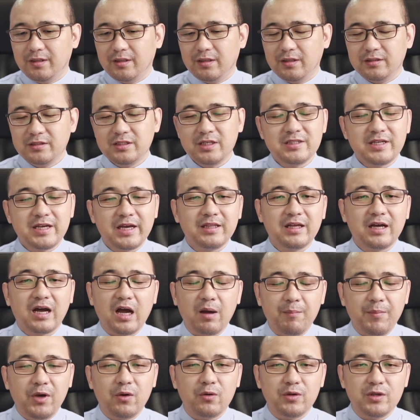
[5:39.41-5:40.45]
现在呢还
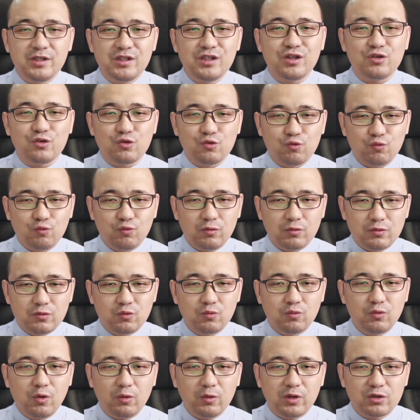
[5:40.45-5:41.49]
没有引起
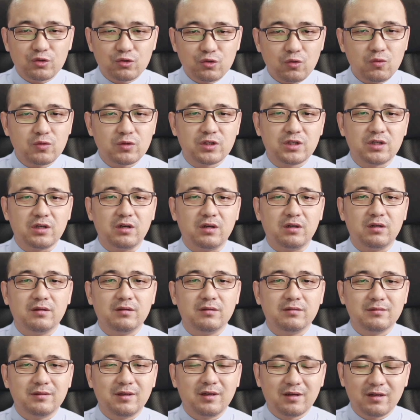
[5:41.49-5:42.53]
足够的重视，
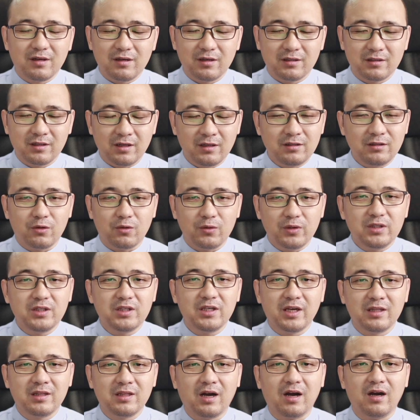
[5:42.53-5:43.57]
那可能有一
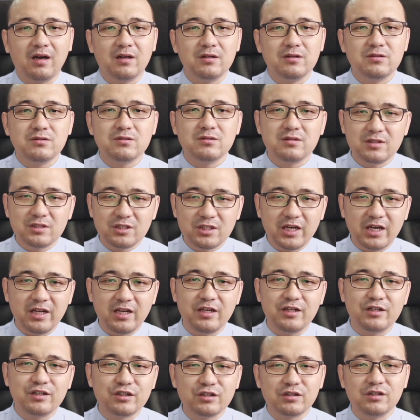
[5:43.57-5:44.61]
天呢，千
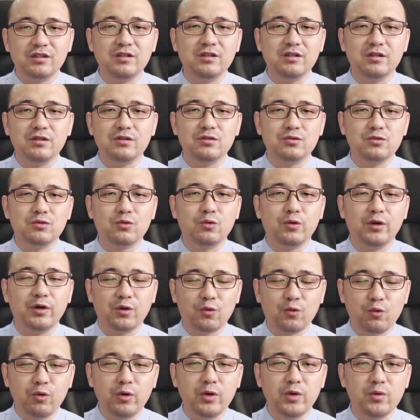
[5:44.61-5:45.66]
里之堤就会
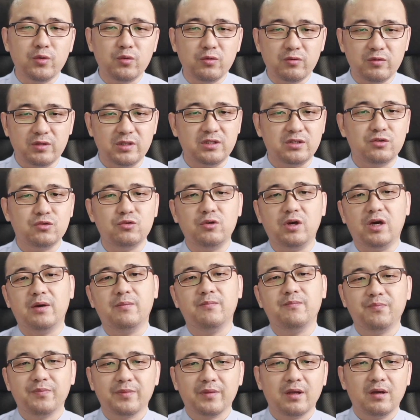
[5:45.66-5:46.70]
溃于蚁穴。
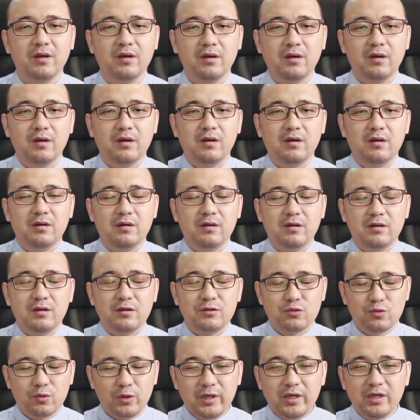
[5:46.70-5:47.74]

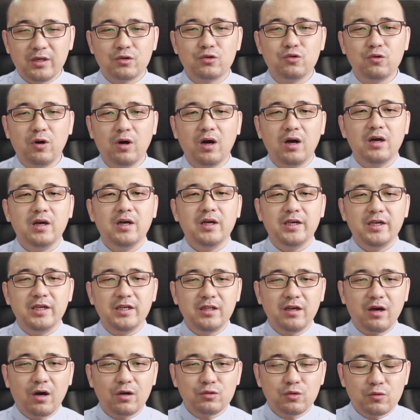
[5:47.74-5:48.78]
所以说，一
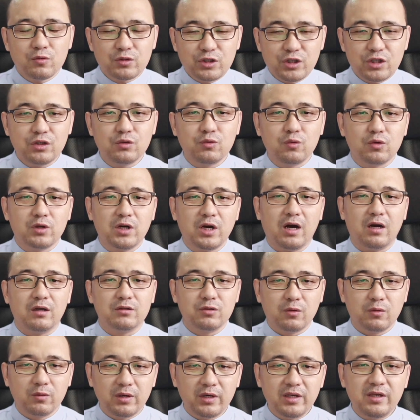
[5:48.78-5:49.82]
定要从制度上、
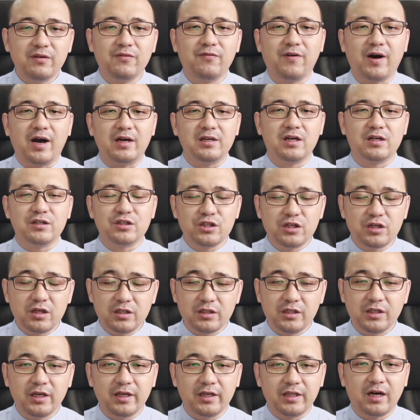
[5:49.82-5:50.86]
从立法上彻
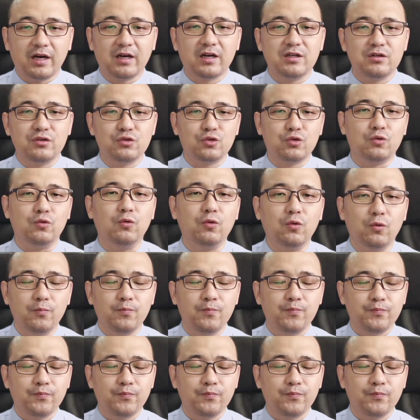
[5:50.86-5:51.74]
底给它根除。